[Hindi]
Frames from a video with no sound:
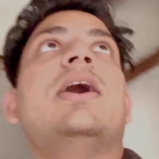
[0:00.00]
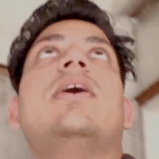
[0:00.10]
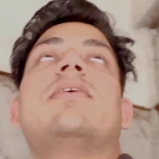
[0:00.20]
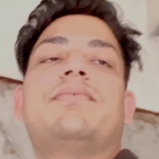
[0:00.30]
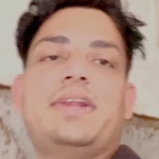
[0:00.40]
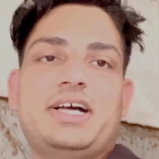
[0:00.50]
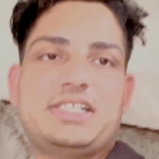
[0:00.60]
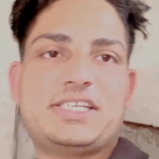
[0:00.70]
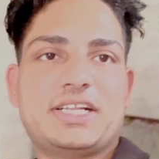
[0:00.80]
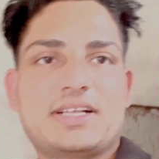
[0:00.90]
और फिलहाल
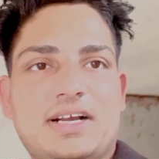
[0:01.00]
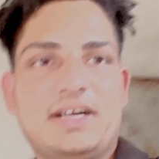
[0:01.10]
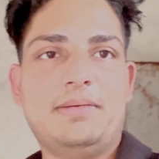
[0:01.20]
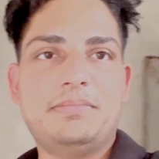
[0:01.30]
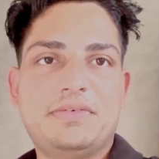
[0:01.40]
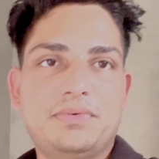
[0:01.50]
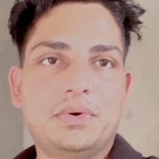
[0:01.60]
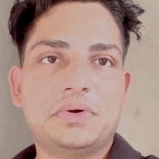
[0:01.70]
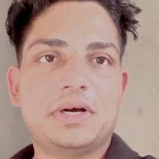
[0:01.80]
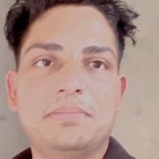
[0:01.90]
छत का काम भी फुल
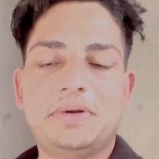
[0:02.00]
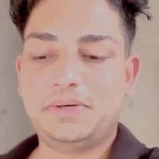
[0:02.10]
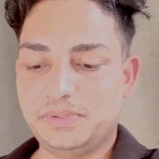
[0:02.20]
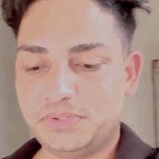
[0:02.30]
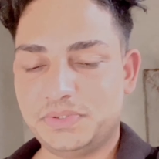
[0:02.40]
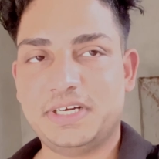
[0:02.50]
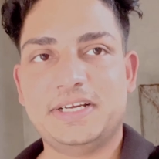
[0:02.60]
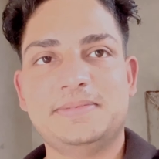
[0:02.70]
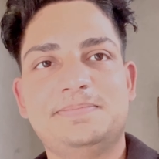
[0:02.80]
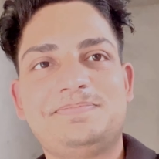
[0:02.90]
ऑन कम्प्लीट हो चुका है
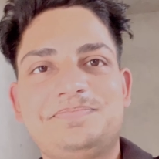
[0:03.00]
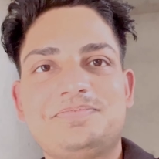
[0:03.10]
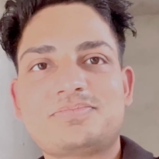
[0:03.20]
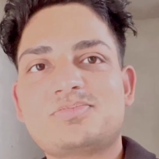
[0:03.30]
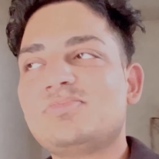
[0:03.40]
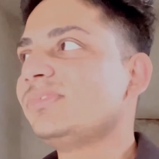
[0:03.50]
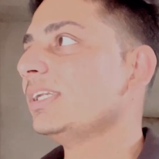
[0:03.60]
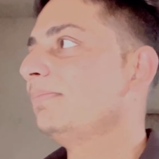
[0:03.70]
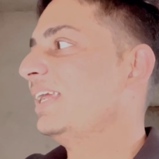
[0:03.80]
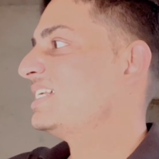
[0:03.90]

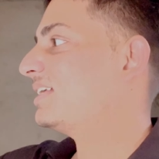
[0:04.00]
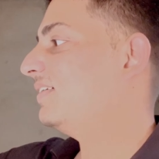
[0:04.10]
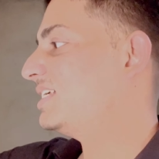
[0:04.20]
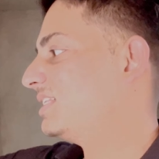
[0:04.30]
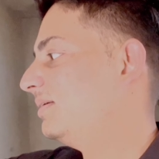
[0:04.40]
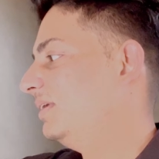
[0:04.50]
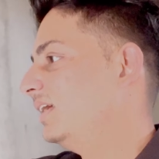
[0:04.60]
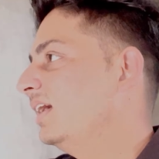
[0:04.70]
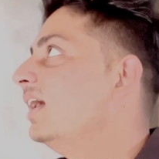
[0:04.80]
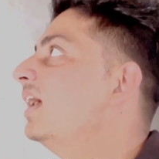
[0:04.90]
प्लास्टर व्लास्टर
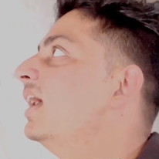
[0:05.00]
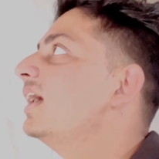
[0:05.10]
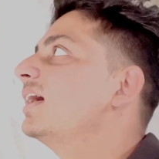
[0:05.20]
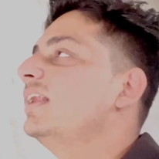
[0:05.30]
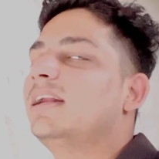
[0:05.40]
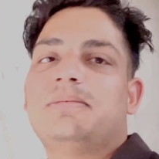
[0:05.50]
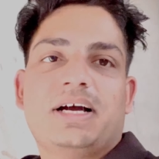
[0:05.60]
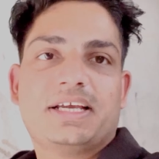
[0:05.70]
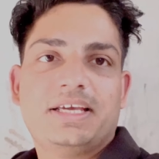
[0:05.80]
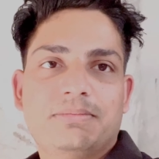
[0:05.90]
वास्तर कलर
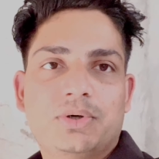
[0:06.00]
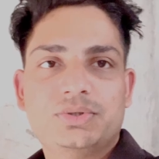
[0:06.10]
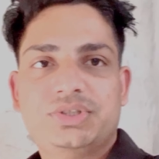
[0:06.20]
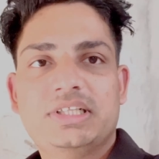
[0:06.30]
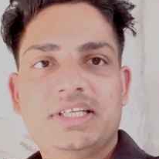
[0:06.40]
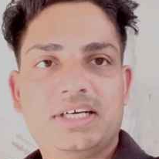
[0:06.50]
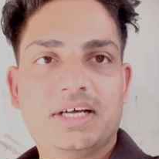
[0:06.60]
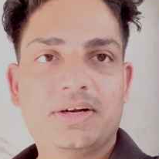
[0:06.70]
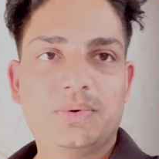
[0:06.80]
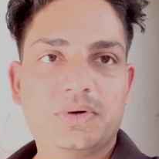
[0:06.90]
बाकी है बहुत जल्दी
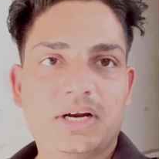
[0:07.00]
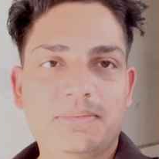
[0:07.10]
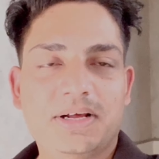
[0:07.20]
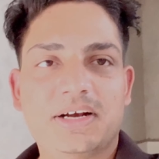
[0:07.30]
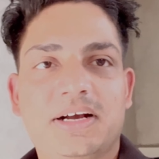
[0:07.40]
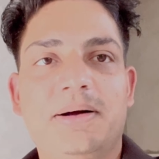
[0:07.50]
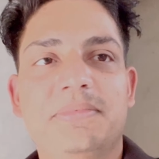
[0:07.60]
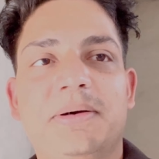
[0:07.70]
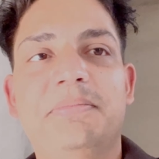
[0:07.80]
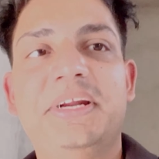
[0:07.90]
कलर होकर हमारा काम
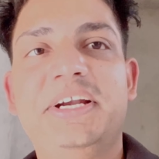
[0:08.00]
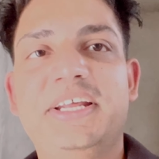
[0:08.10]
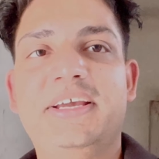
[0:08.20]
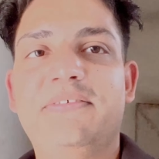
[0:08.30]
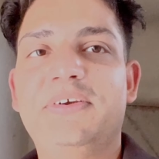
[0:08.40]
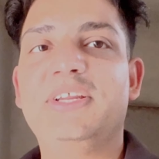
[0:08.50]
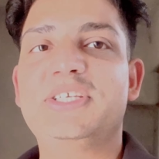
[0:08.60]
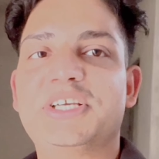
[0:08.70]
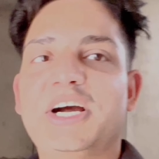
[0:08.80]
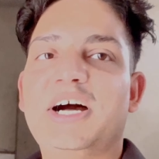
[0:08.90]
कंप्लीट है फिर
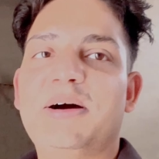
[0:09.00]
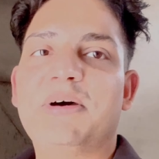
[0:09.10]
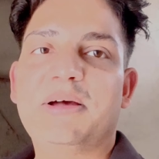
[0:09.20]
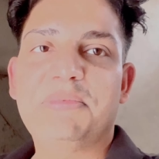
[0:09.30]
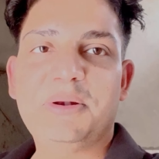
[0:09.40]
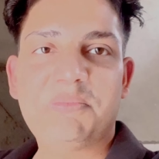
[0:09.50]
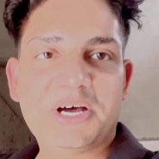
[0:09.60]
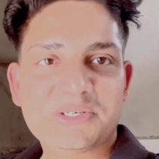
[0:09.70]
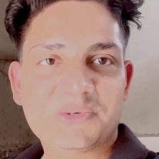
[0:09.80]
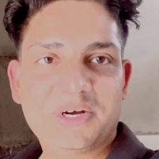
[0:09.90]
इसका हमारा बिल
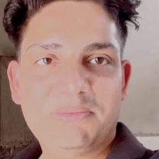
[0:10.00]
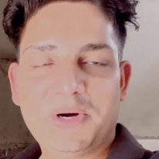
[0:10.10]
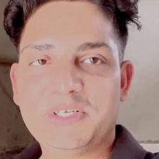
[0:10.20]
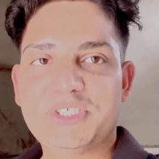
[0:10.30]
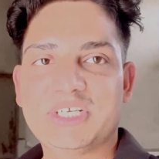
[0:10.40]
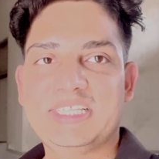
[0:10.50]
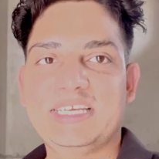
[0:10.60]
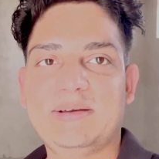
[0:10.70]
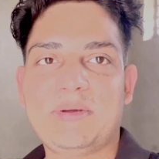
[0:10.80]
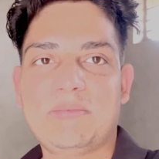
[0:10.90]
पास होगा बहुत जल्दी
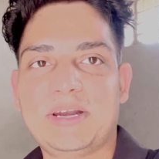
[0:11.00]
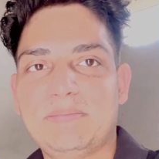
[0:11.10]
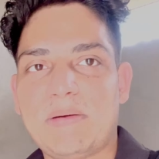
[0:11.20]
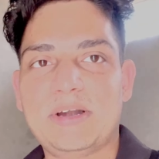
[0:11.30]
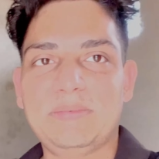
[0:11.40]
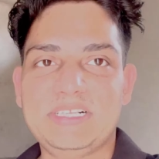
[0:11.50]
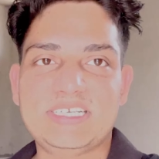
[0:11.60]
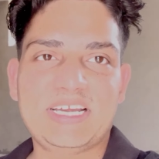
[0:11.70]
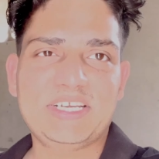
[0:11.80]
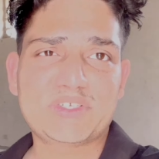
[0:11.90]
हमें हमारी पेमेंट मिल
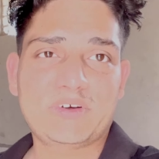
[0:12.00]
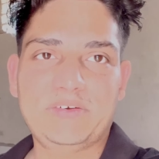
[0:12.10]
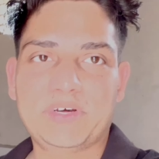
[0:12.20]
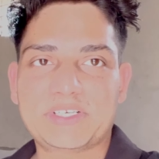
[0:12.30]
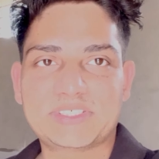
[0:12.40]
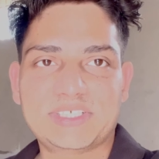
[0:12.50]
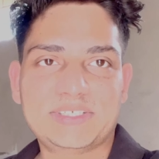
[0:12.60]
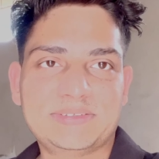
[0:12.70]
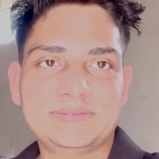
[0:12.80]
जाएगी इस वाले वर्क से